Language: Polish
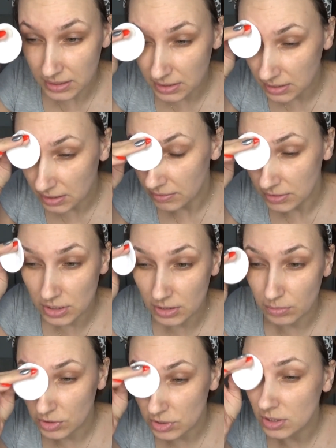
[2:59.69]
Ja tak nawet
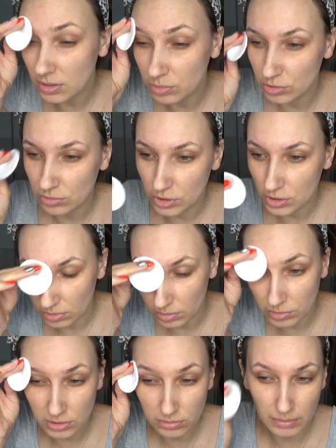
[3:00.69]
się mocniej przyłożę,
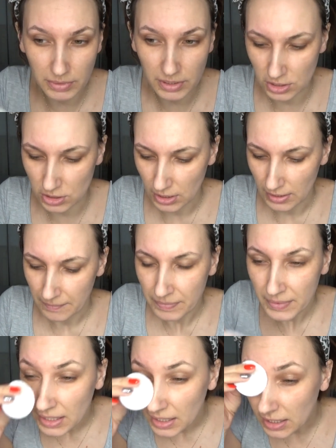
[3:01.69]
bo może mam jakieś
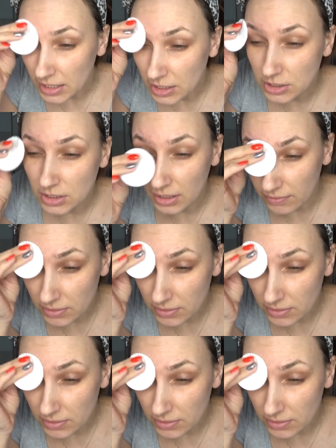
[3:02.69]
resztki.